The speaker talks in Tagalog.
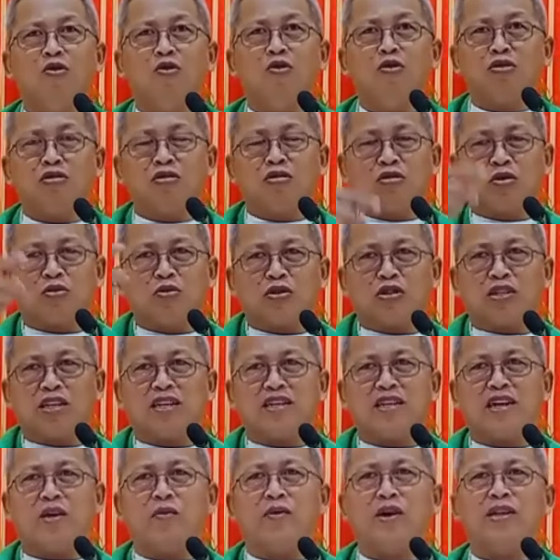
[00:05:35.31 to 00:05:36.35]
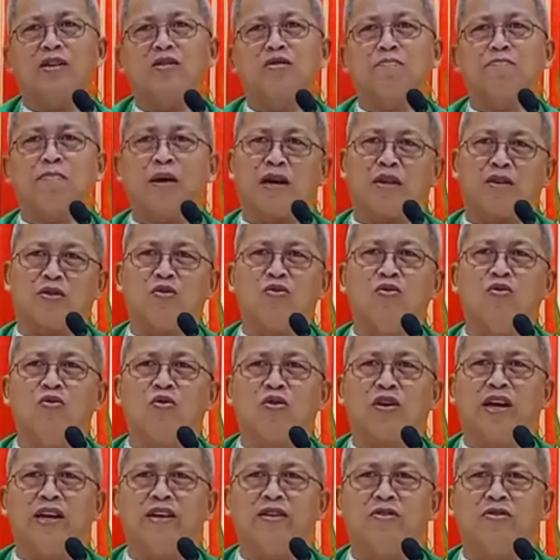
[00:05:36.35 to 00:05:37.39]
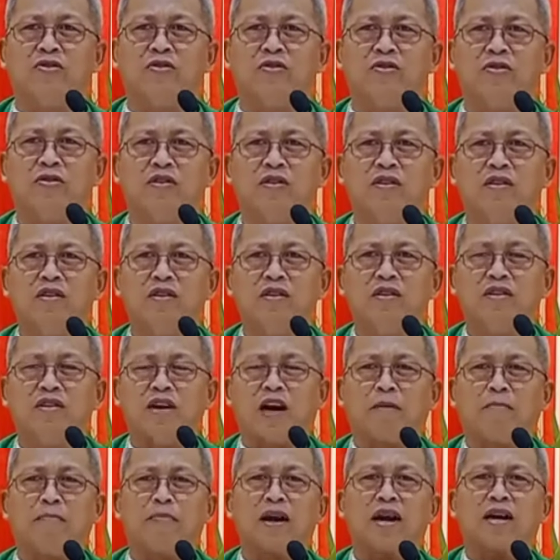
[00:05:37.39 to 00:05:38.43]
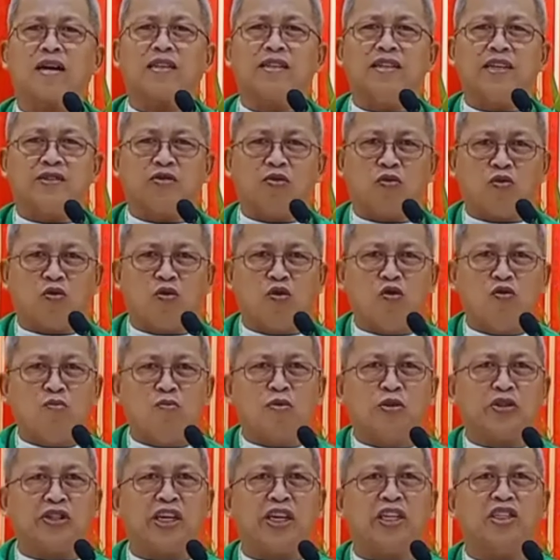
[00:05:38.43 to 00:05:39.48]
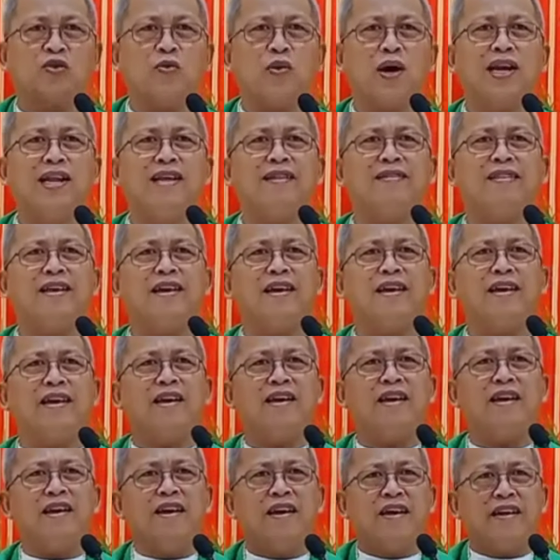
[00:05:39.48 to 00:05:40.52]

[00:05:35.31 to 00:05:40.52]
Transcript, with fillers: utro sad ngaway pagtuo ginoo nagpractice og homosexuality,